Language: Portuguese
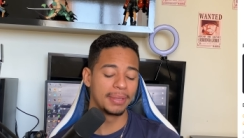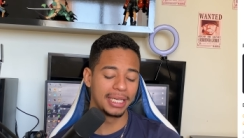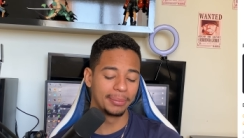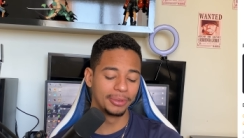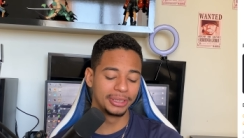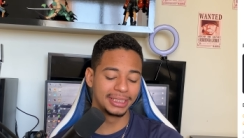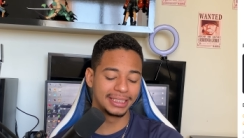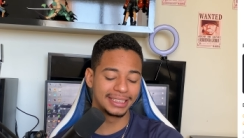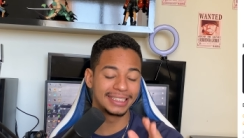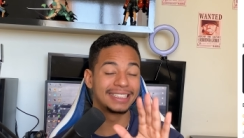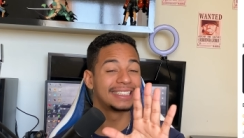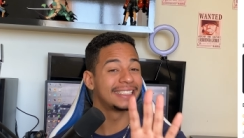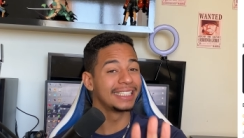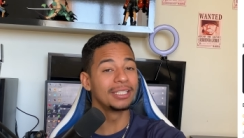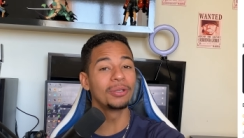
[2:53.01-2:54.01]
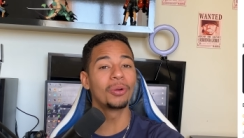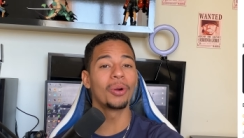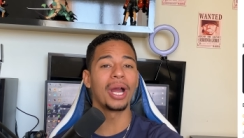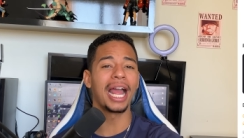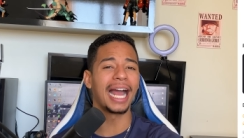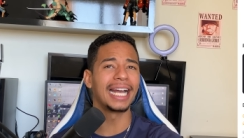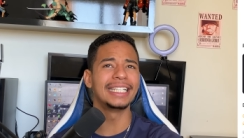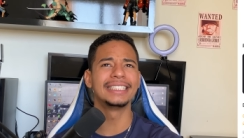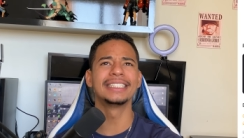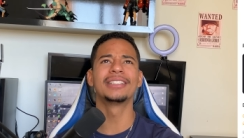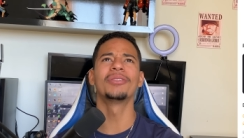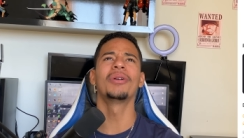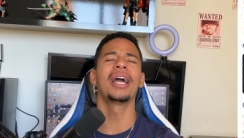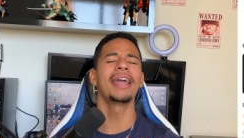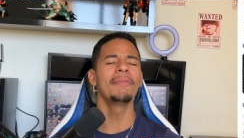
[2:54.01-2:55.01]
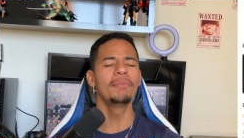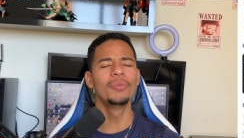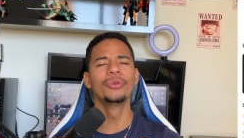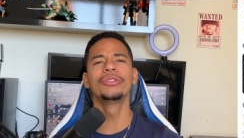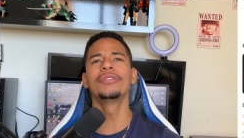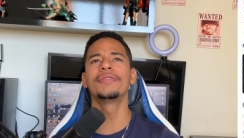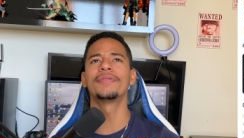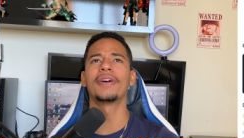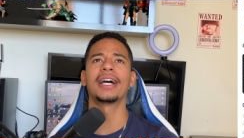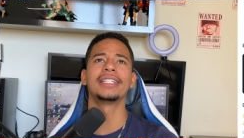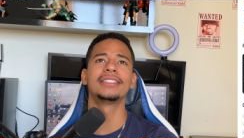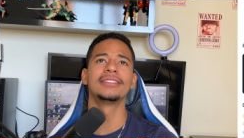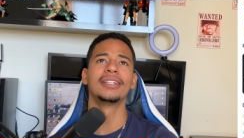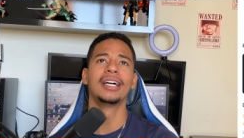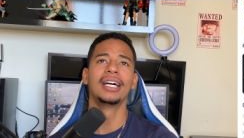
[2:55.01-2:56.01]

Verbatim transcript: mínimo de 5 reais, então é muito fácil